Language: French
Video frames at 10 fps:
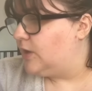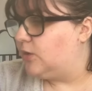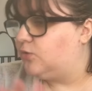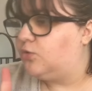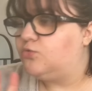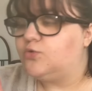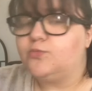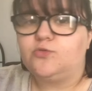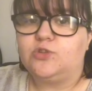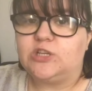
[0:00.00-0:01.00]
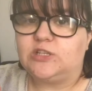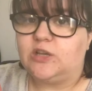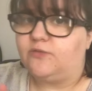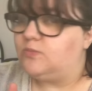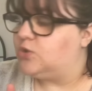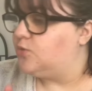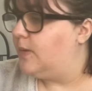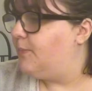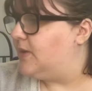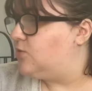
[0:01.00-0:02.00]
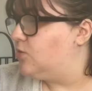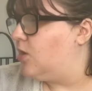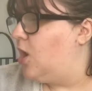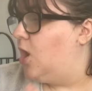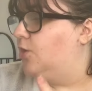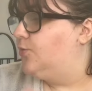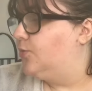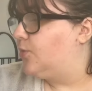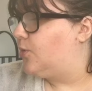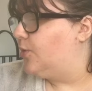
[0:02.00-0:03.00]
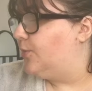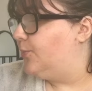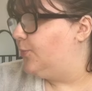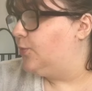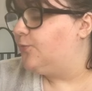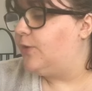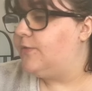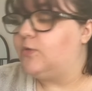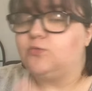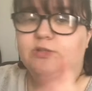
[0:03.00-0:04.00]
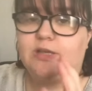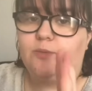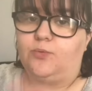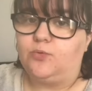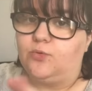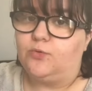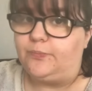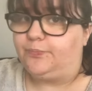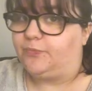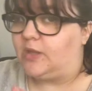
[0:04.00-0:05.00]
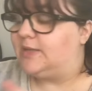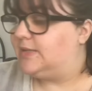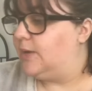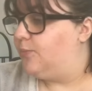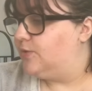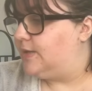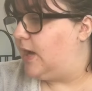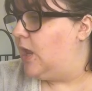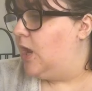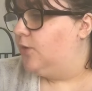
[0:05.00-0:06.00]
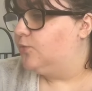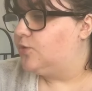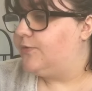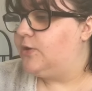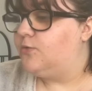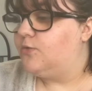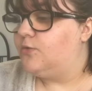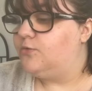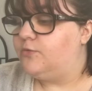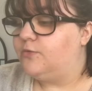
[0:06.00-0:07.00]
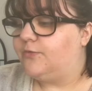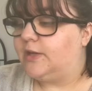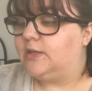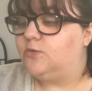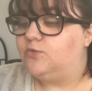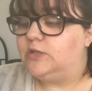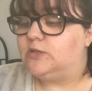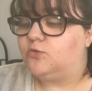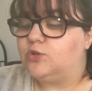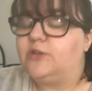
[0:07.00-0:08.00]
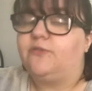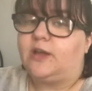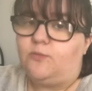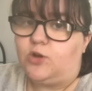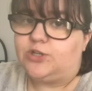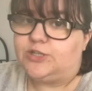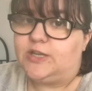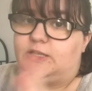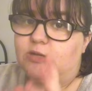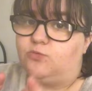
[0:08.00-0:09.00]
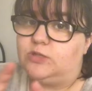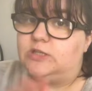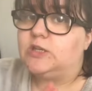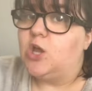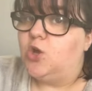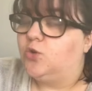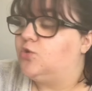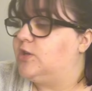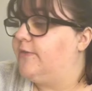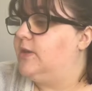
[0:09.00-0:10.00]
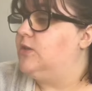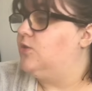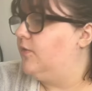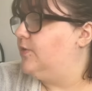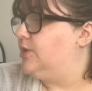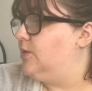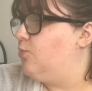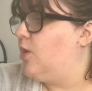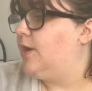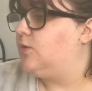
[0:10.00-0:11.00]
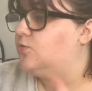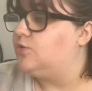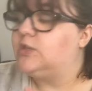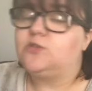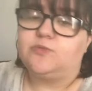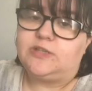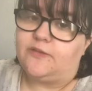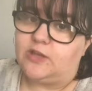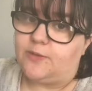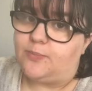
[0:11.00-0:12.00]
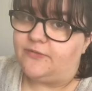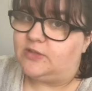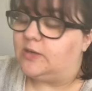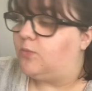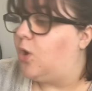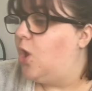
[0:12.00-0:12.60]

y a un truc où je me suis déjà servi mais je suis même pas sûre. Donc, euh, donc voilà, voilà, c'est un, peu, un peu ça. Donc je vais lui, lui offrir des goodies que j'ai vraiment acheté et des goodies que j'avais neuf chez moi et que je sais que je me servirai pas finalement